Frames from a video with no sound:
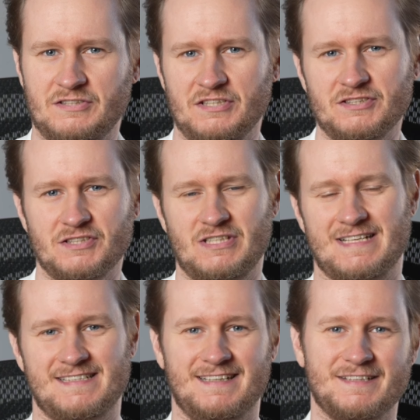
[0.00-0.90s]
dzisiejszych
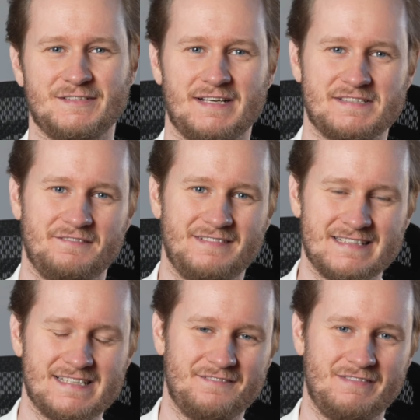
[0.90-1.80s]
czasach coraz
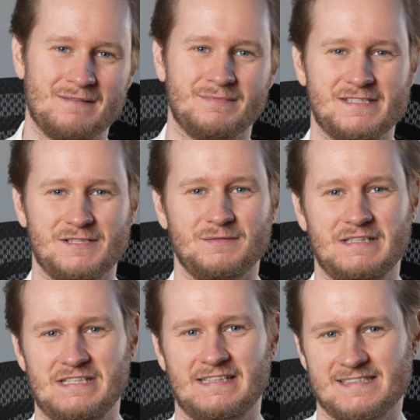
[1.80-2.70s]
więcej firm decyduje
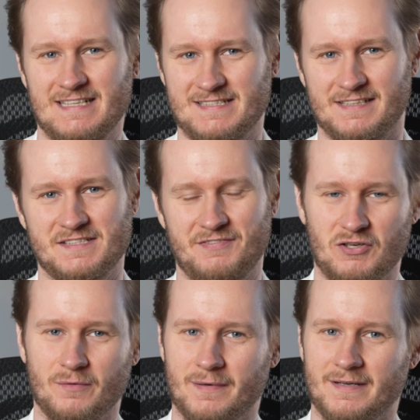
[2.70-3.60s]
się na zlecenie
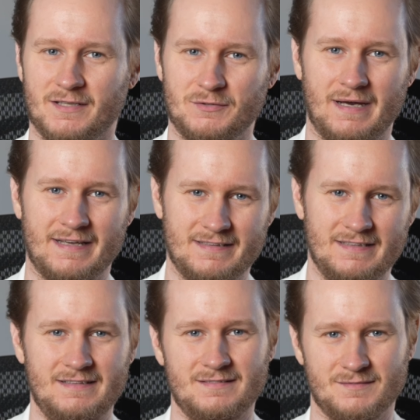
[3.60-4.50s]
swojego projektu
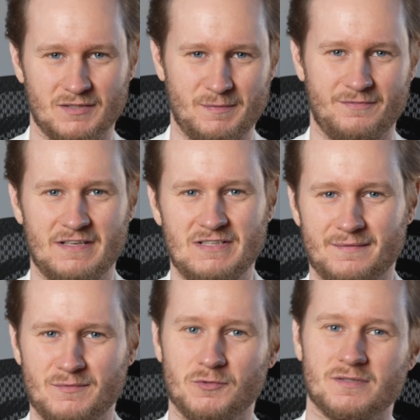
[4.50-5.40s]
IT
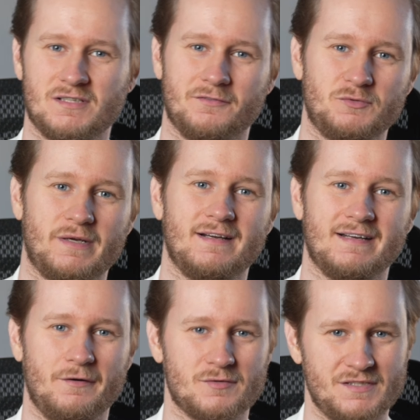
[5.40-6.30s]
odpowiedniemu software
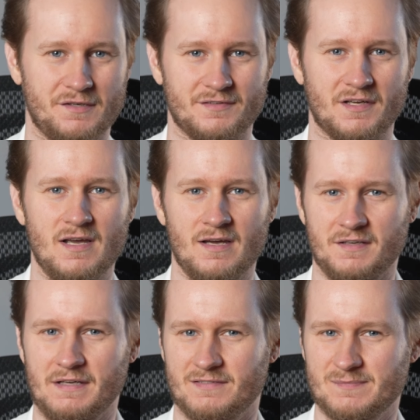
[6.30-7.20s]
house'owi
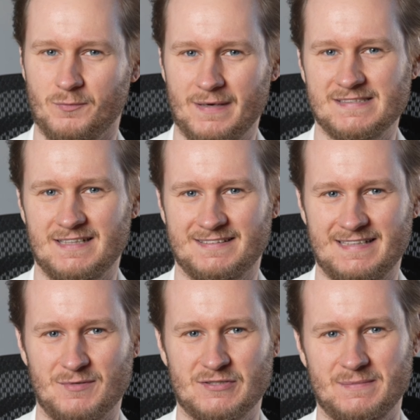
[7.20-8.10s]
i współpraca
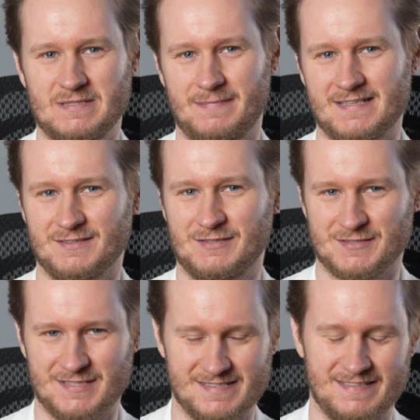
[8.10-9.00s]
ta może być bardzo
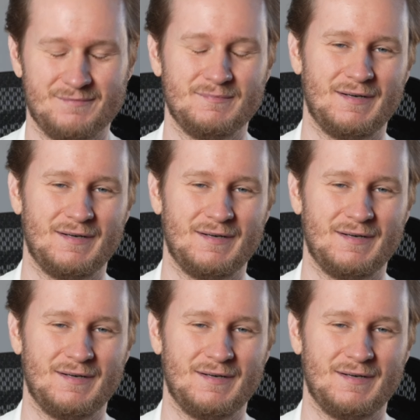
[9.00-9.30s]
korzystna,